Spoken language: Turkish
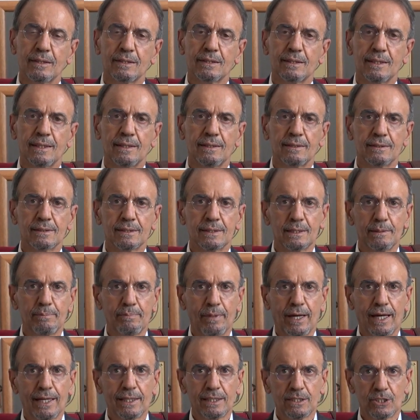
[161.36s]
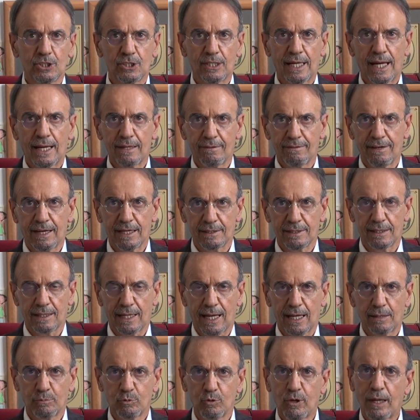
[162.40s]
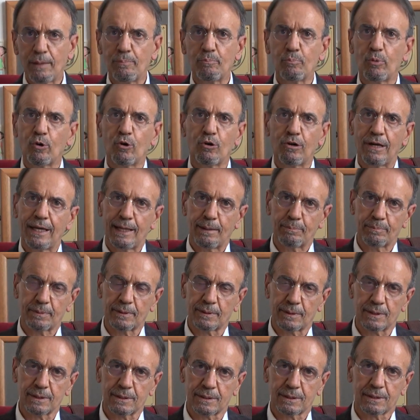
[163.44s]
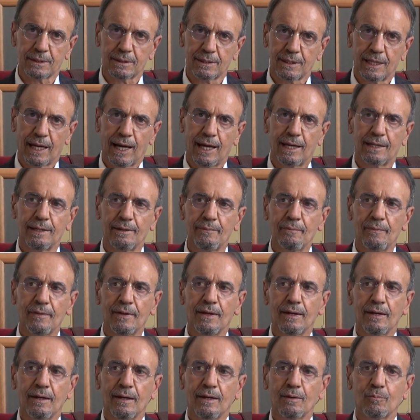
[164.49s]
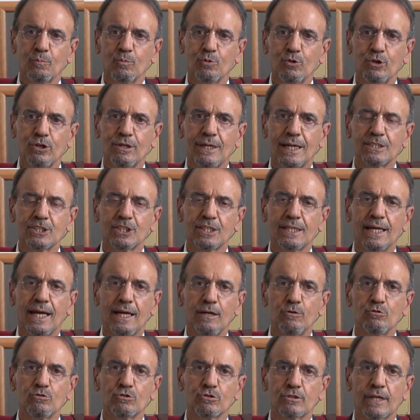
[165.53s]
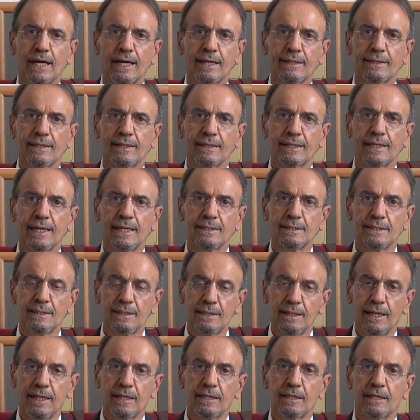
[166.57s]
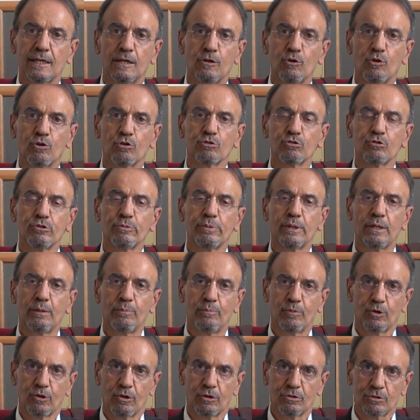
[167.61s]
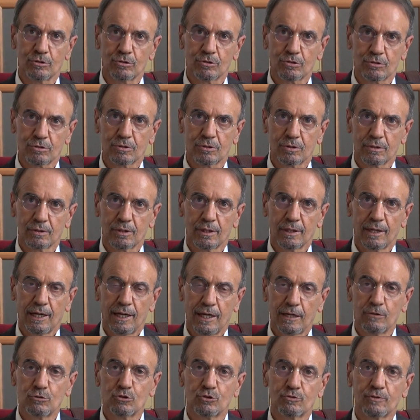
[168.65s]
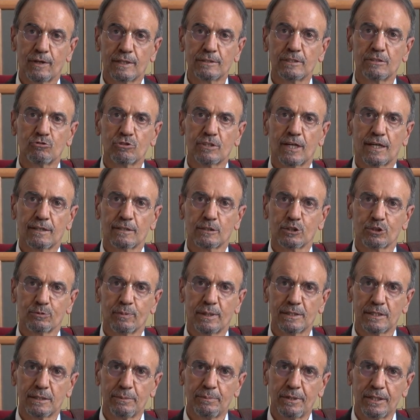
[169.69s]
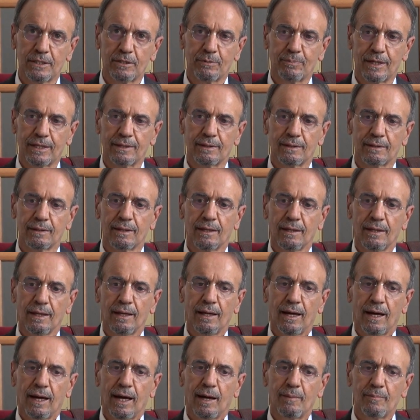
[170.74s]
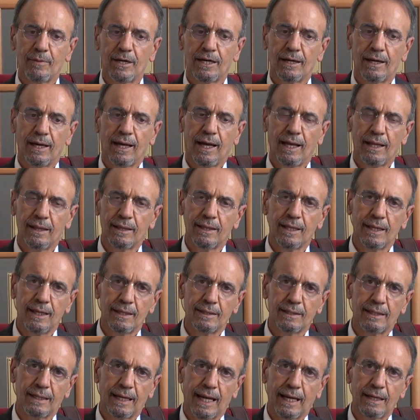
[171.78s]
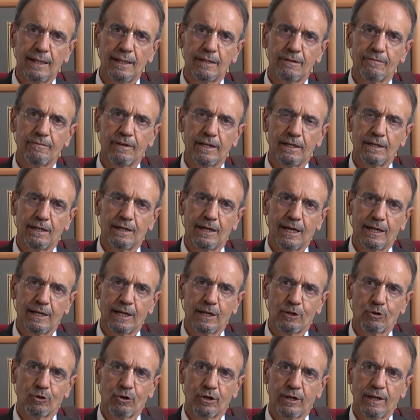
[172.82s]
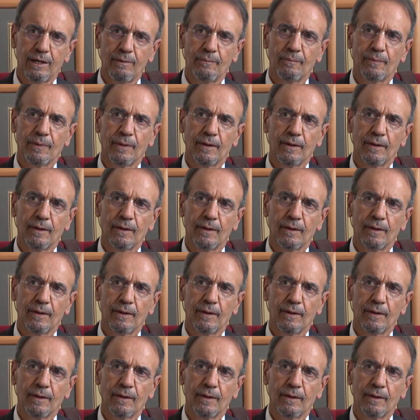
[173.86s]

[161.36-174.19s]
işte siparişler verdiler. Bu hep böyle yapılır. Yani bu ilacın henüz daha kesin etkili olduğunu bilmiyoruz. Henüz hazır çalışması bitmedi. Ama elde edilen ilk verilere göre